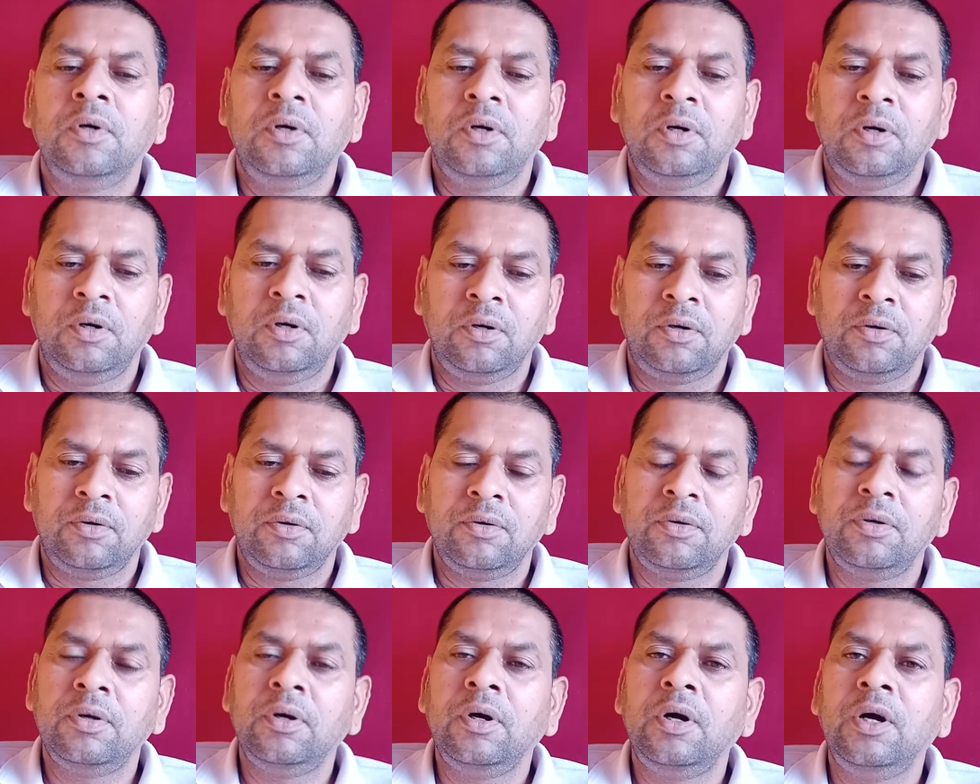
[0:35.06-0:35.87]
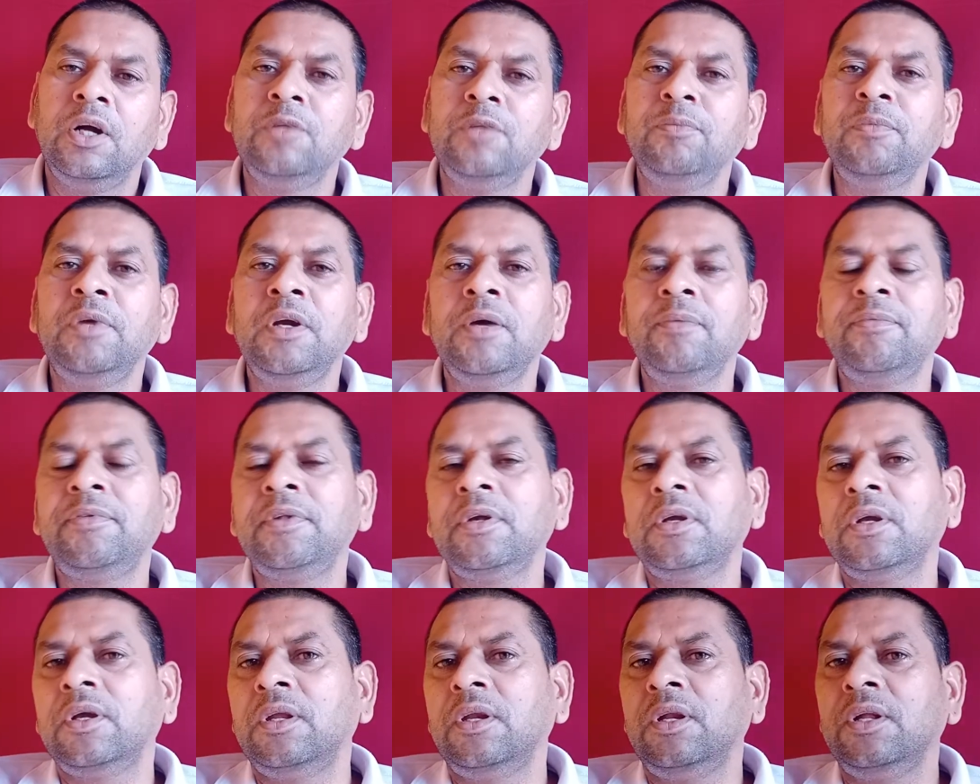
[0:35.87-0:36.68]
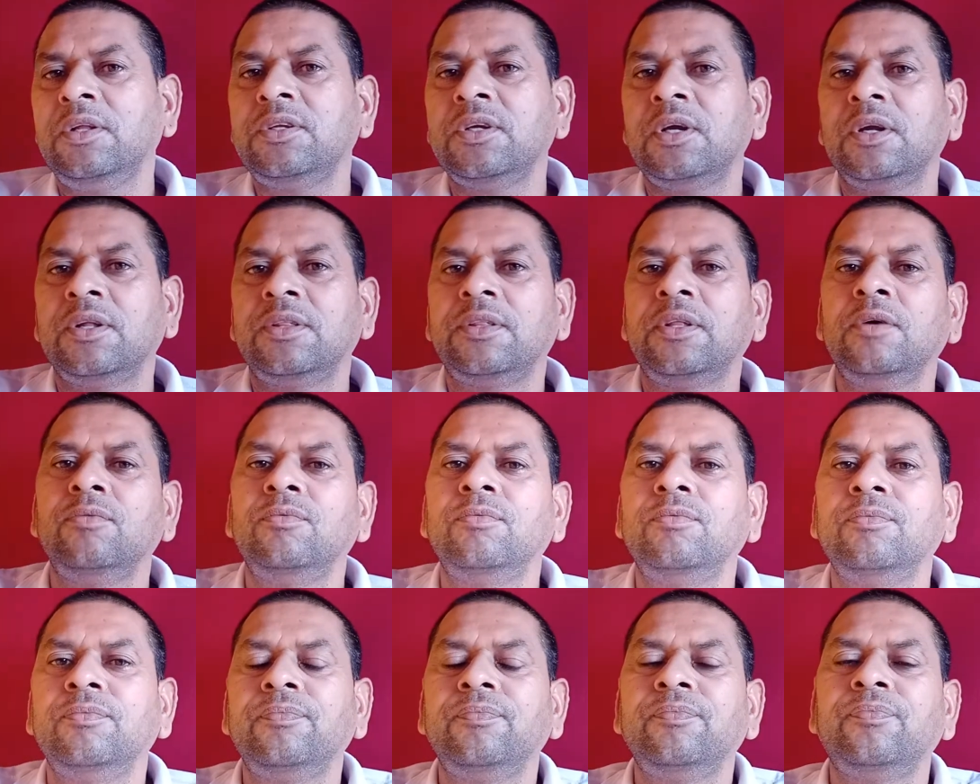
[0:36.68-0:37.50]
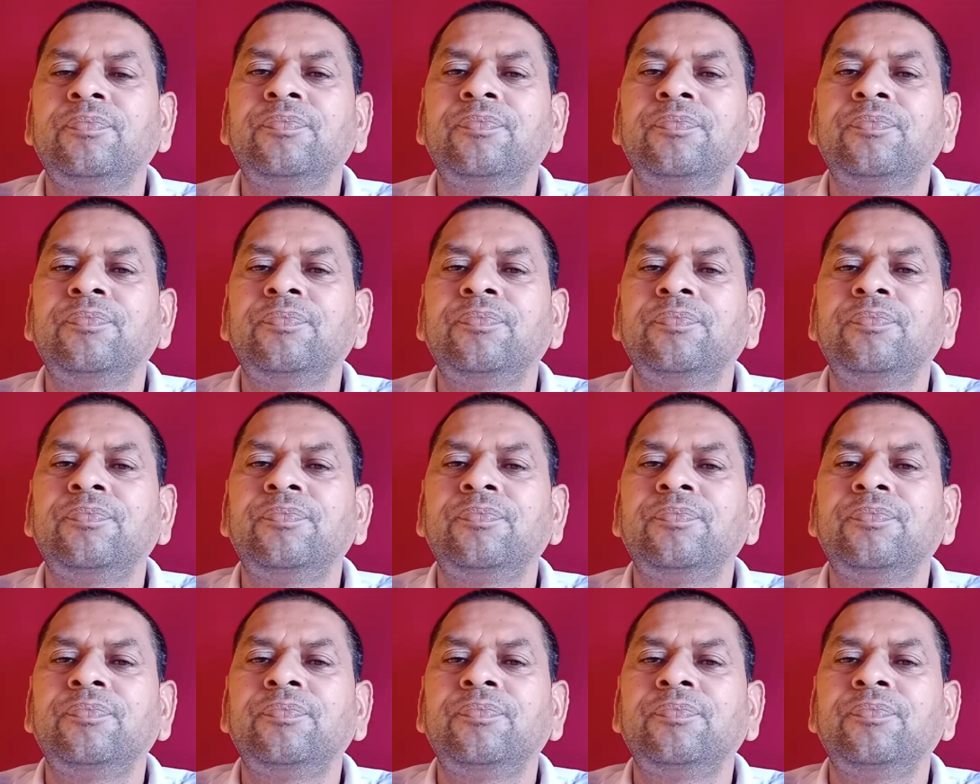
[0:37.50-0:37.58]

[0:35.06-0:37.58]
और आज मैं आपसे कहना चाहता हूँ